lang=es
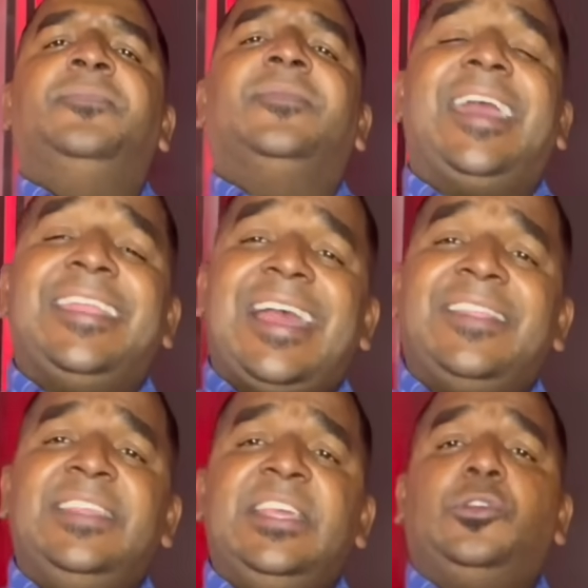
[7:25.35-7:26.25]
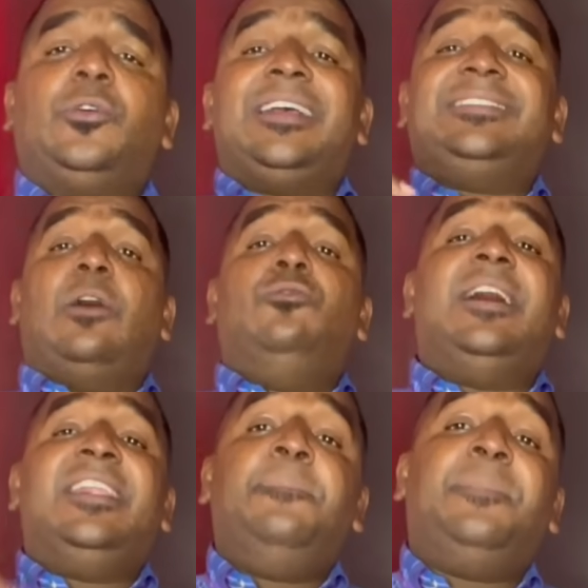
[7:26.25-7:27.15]
que ya han dicho que hasta
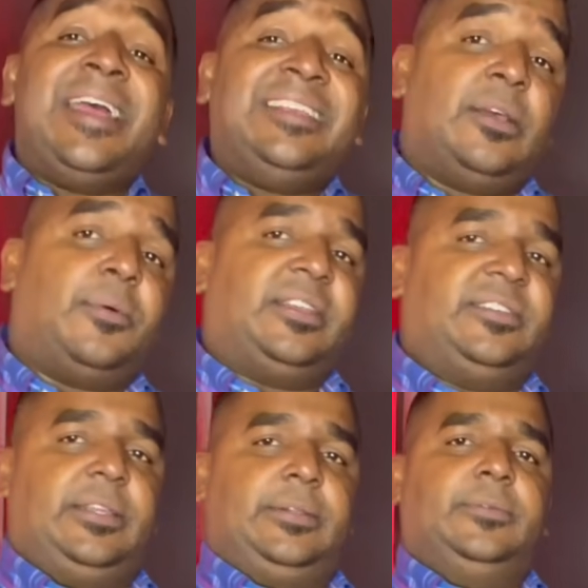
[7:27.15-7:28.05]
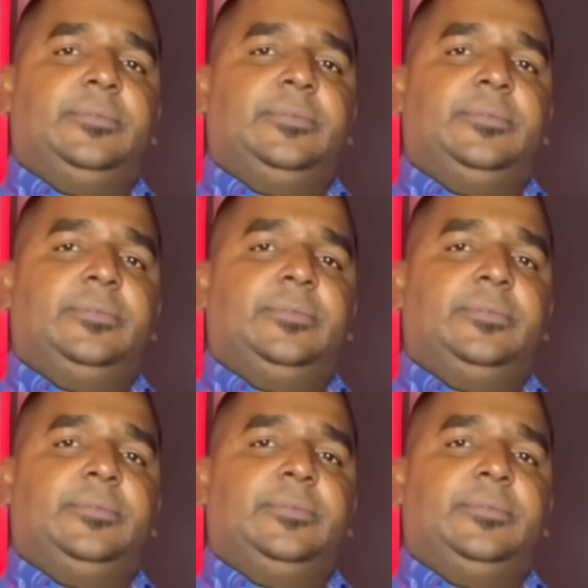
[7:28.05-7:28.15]
una represa van a hacer.